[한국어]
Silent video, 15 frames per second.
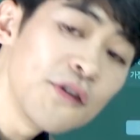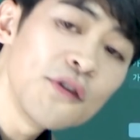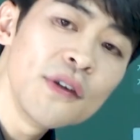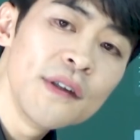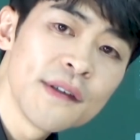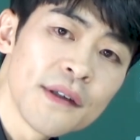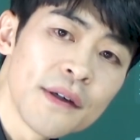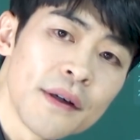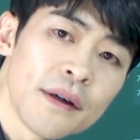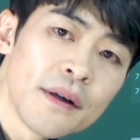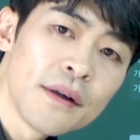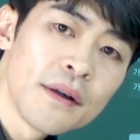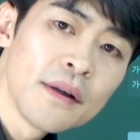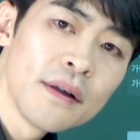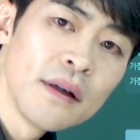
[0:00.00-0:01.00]
할 수 있어요.
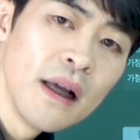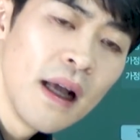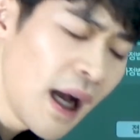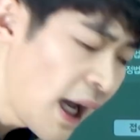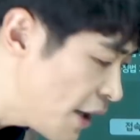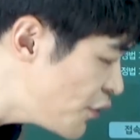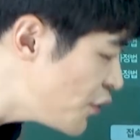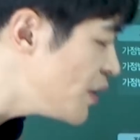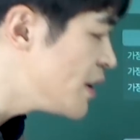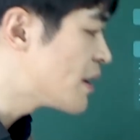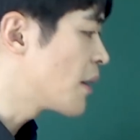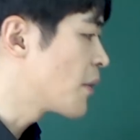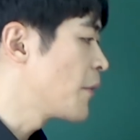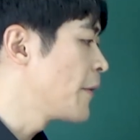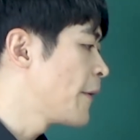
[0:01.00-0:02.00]
할 수
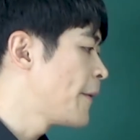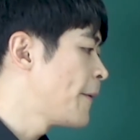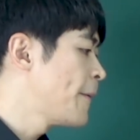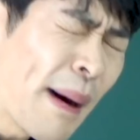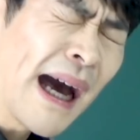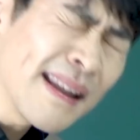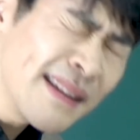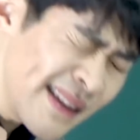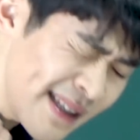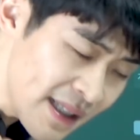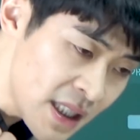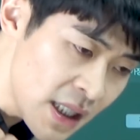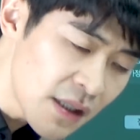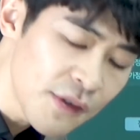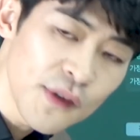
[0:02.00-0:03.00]
있다고요.
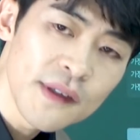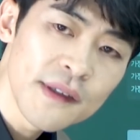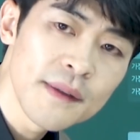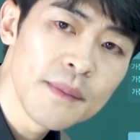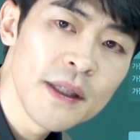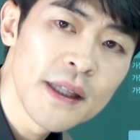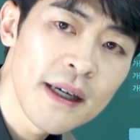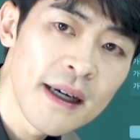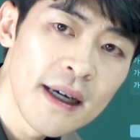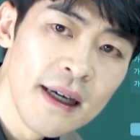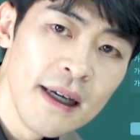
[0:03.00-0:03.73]
반드시 할 수 있습니다.